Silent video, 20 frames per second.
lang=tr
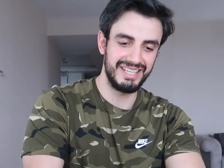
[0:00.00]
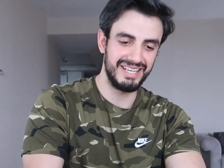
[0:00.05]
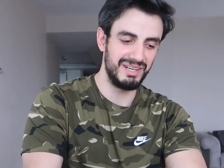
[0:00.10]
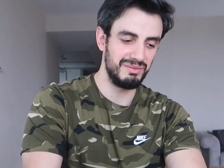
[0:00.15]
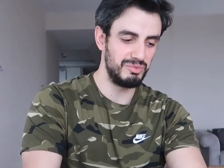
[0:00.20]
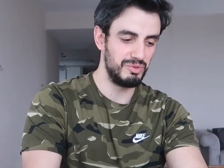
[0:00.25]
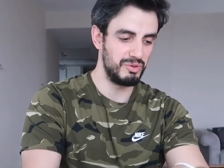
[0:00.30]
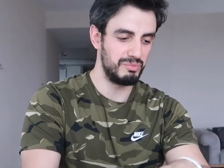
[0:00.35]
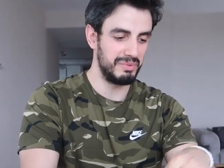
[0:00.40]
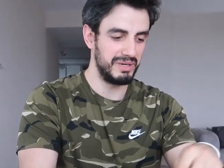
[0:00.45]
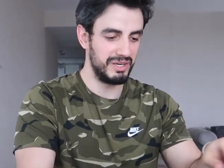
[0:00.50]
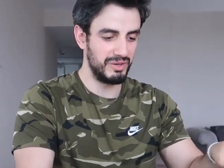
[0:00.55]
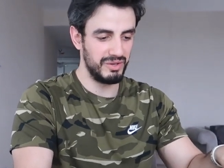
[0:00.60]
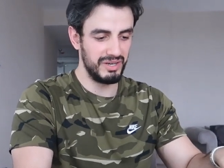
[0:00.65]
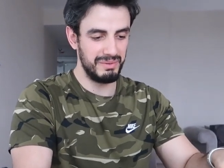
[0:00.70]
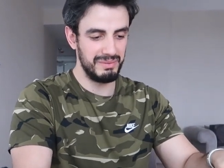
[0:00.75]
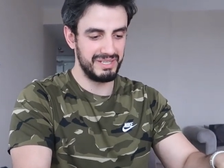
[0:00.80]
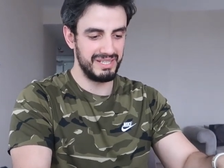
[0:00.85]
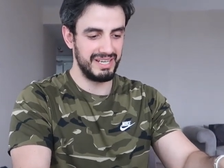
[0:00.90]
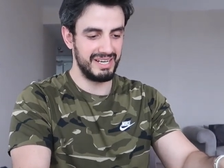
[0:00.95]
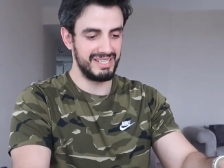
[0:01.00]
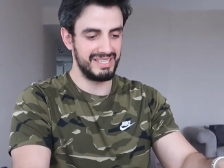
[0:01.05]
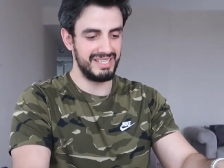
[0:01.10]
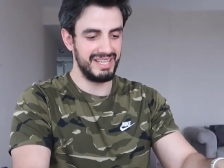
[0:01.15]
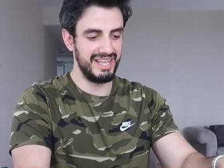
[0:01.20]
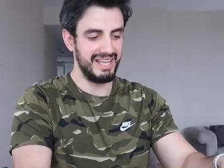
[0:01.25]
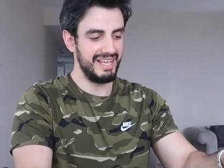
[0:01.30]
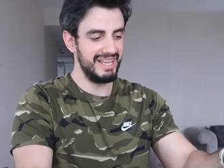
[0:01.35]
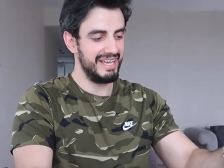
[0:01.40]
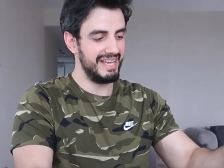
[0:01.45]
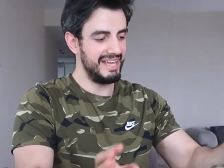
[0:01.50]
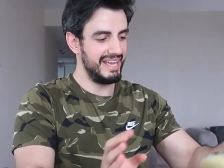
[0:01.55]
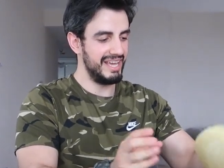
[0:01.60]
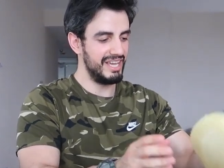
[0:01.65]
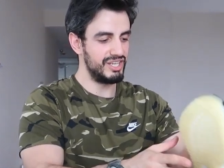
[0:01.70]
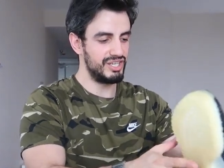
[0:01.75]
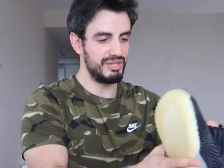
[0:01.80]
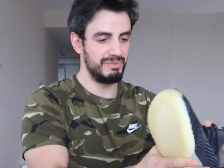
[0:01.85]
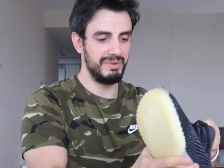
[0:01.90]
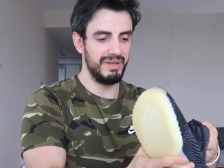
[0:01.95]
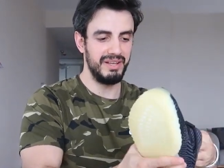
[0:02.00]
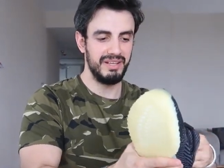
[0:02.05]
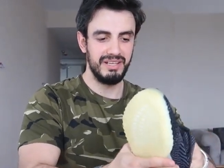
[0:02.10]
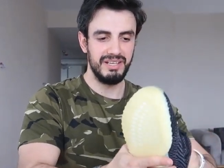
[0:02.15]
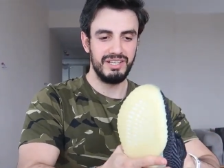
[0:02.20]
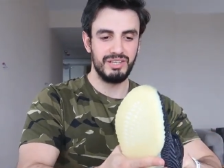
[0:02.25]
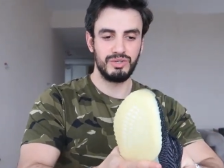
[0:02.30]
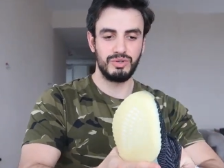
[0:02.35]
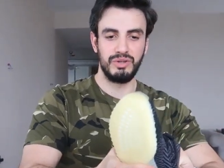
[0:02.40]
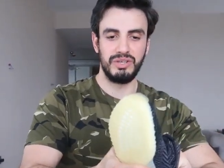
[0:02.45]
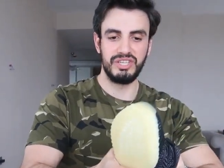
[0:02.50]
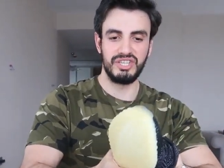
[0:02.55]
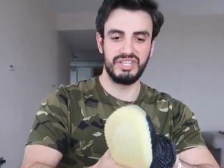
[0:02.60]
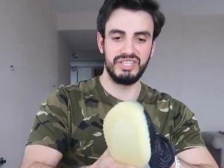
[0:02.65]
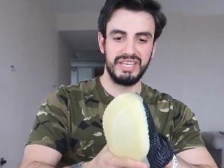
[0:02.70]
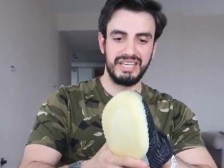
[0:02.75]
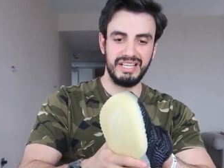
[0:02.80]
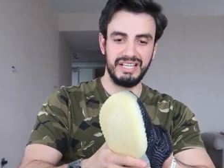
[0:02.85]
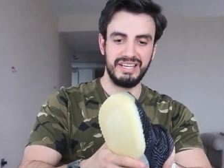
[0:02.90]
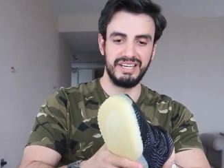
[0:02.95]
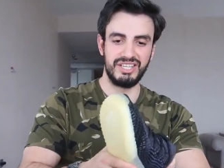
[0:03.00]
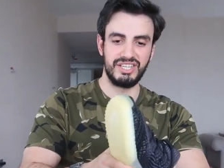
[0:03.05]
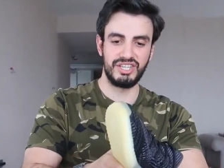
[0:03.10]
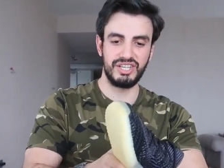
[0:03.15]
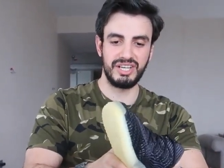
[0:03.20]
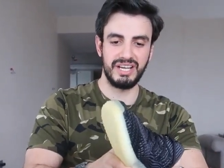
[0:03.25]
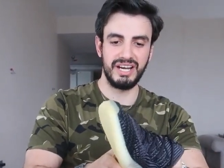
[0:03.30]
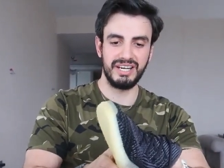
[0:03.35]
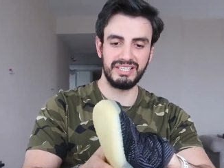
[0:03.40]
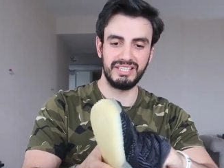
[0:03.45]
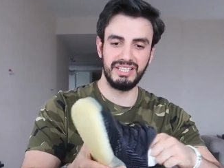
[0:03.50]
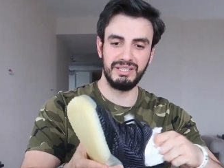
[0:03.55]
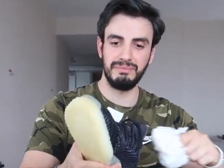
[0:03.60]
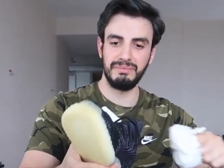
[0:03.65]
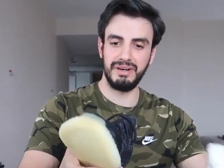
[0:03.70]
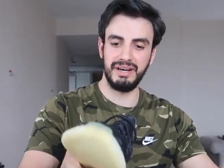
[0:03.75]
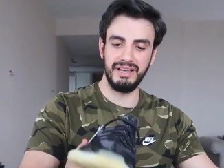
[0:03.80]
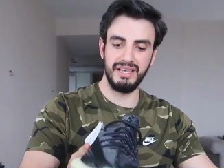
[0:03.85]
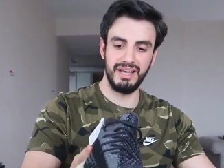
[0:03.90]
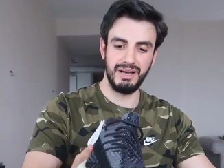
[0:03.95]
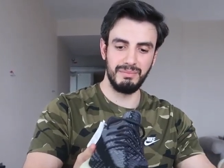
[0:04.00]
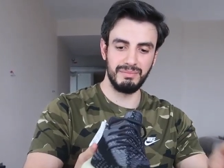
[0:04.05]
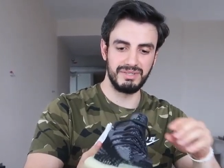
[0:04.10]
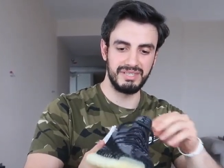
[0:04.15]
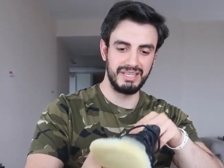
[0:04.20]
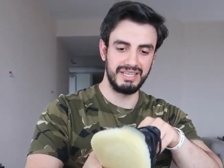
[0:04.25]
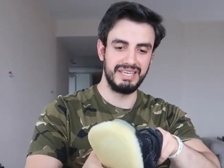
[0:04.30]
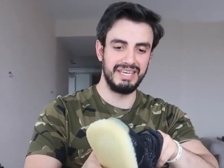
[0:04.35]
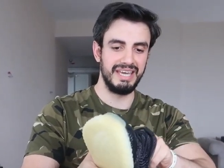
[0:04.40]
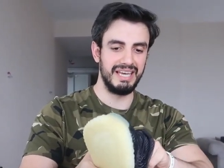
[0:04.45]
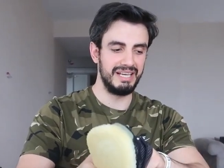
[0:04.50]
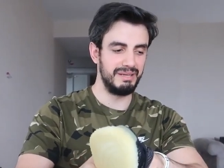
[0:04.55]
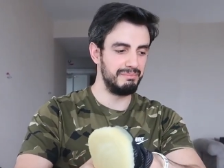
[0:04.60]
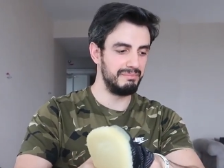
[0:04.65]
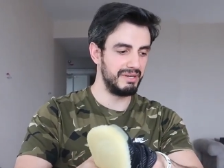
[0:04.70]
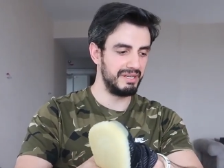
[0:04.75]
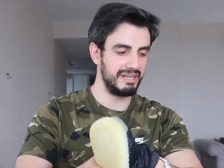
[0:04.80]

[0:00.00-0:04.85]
daha büyük bana göre bir tanesi de eşime. Şöyle içindekileri çıkartalım ayağımıza giyelim